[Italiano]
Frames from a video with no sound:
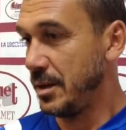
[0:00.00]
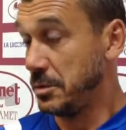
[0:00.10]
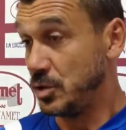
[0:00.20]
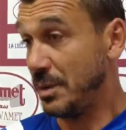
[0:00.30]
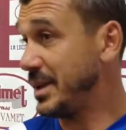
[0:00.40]

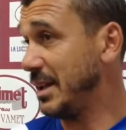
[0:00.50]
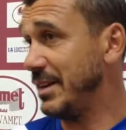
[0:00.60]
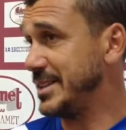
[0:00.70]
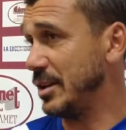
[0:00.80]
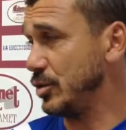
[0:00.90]
Sicuramente
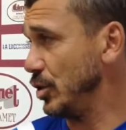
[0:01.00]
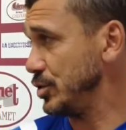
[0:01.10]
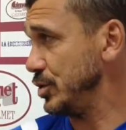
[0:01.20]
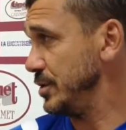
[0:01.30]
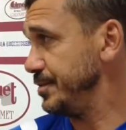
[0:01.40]
avversario
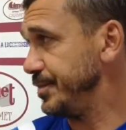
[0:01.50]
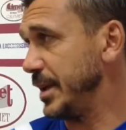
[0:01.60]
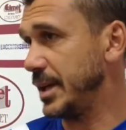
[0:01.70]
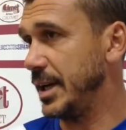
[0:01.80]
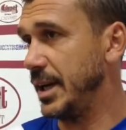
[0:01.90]
tosto,
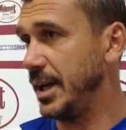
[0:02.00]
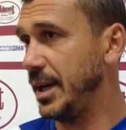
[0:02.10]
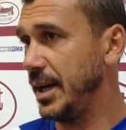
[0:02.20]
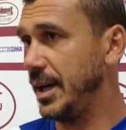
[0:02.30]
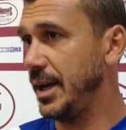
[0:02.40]

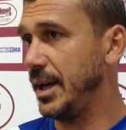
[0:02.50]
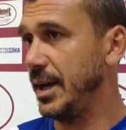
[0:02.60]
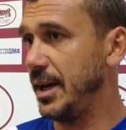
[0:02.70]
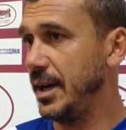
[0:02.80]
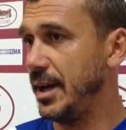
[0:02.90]

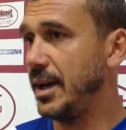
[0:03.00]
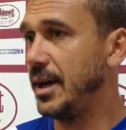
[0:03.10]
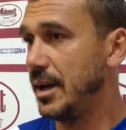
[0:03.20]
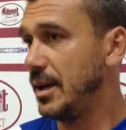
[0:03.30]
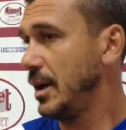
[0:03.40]
perché
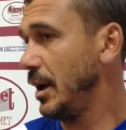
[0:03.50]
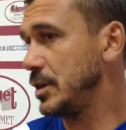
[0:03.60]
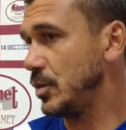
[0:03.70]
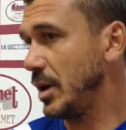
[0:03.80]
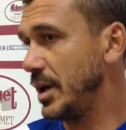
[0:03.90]
è una
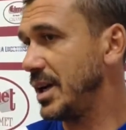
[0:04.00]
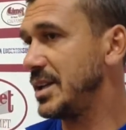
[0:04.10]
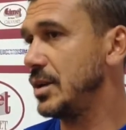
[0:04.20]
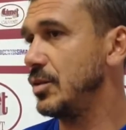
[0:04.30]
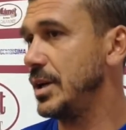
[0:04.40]
squadra di
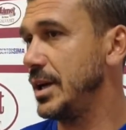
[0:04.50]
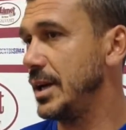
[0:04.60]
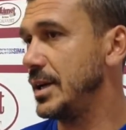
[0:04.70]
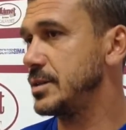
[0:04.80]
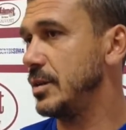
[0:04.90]
categoria, è
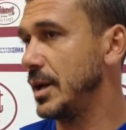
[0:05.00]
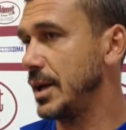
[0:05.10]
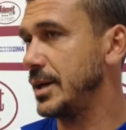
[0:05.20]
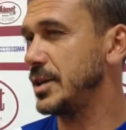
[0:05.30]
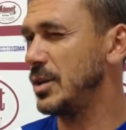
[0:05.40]
una squadra
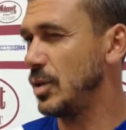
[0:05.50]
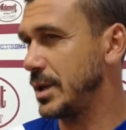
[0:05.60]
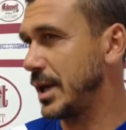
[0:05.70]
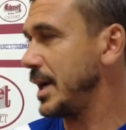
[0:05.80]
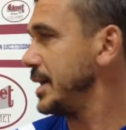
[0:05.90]
che ha due
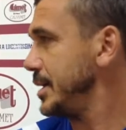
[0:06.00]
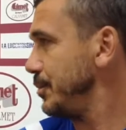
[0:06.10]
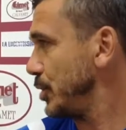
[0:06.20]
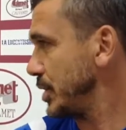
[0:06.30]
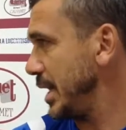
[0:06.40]
attaccanti
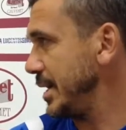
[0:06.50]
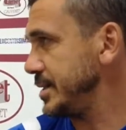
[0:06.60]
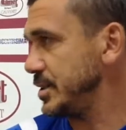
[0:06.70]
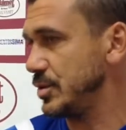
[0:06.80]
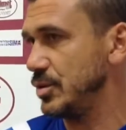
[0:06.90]

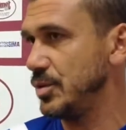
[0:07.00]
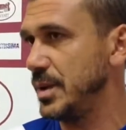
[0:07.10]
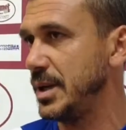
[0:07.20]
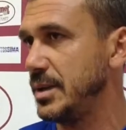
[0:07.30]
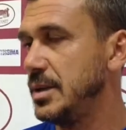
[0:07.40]
importanti, secondo
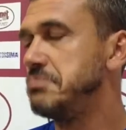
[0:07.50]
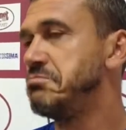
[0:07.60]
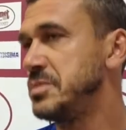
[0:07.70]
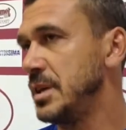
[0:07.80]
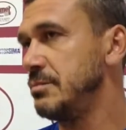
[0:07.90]
me,
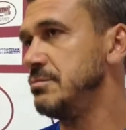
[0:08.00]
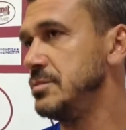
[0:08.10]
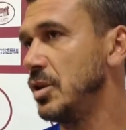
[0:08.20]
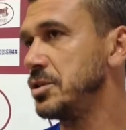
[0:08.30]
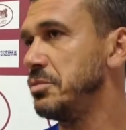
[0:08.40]
ha un
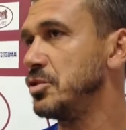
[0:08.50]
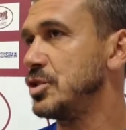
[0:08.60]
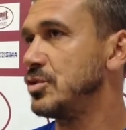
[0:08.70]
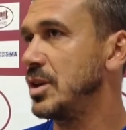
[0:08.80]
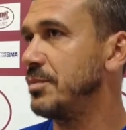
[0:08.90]
ottimo
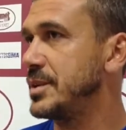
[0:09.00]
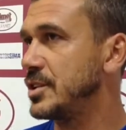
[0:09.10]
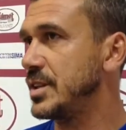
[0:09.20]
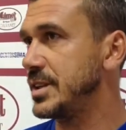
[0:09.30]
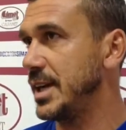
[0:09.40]
centrocampista
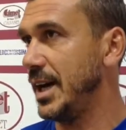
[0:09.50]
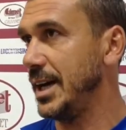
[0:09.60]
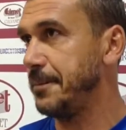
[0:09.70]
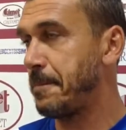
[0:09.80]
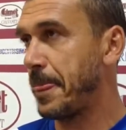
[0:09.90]
centrale,